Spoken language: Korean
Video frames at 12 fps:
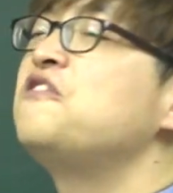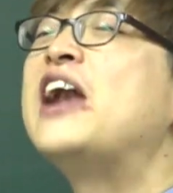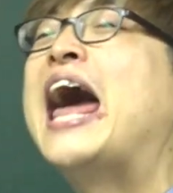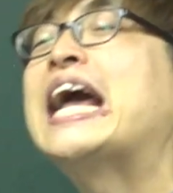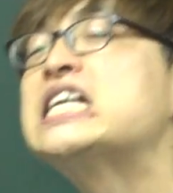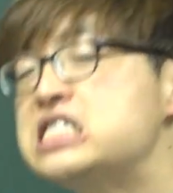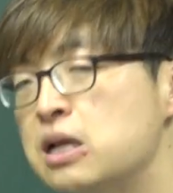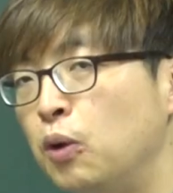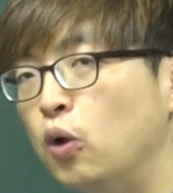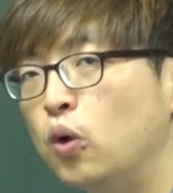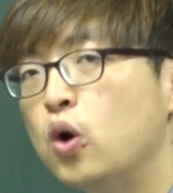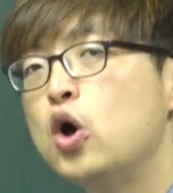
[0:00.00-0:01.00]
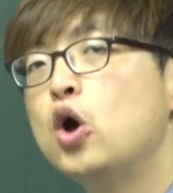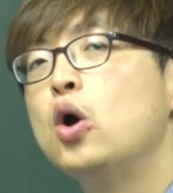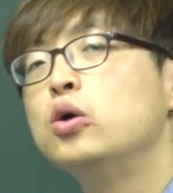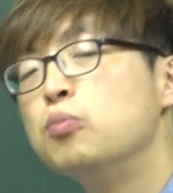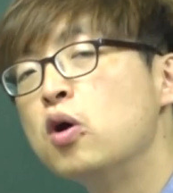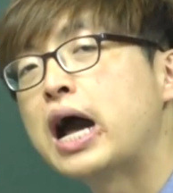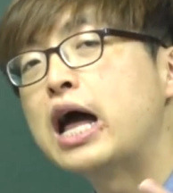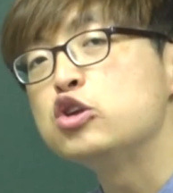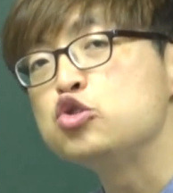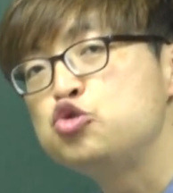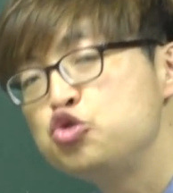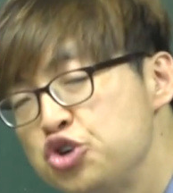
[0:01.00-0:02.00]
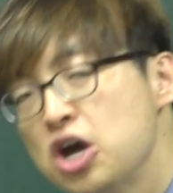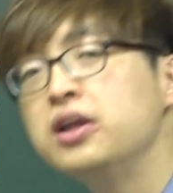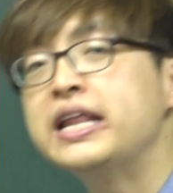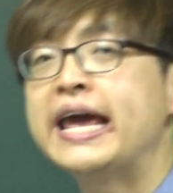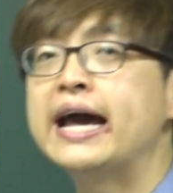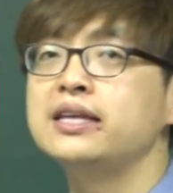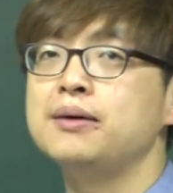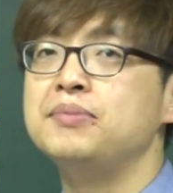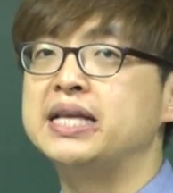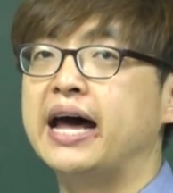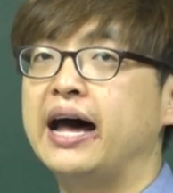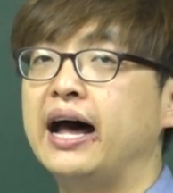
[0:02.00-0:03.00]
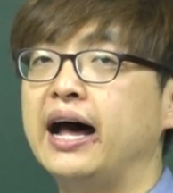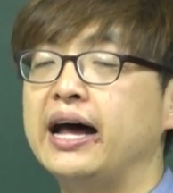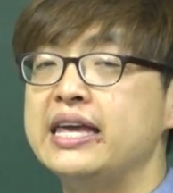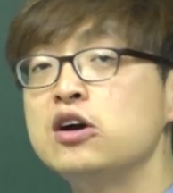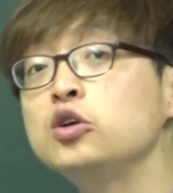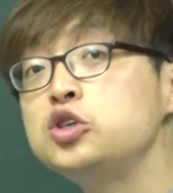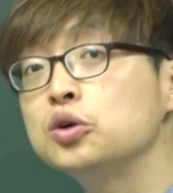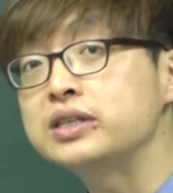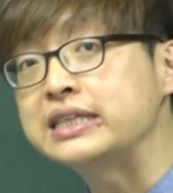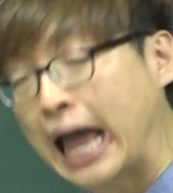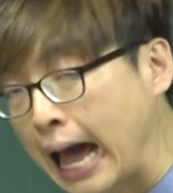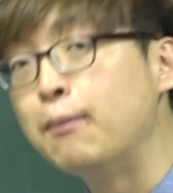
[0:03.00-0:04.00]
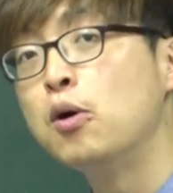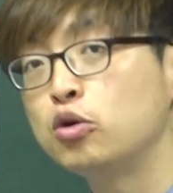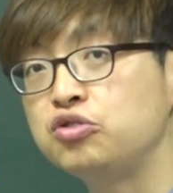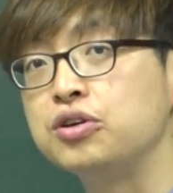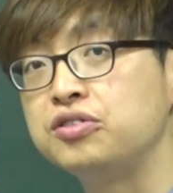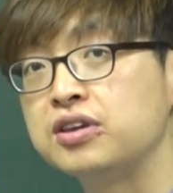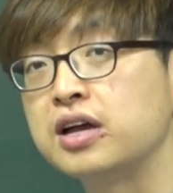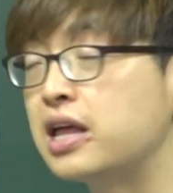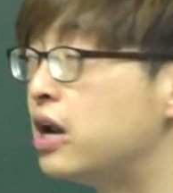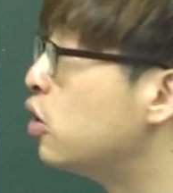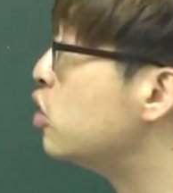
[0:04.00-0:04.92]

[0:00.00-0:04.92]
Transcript: 플 l e x 뭔가 유연해야 됩니다. 이것저것 다 먹을 수 있어야 되는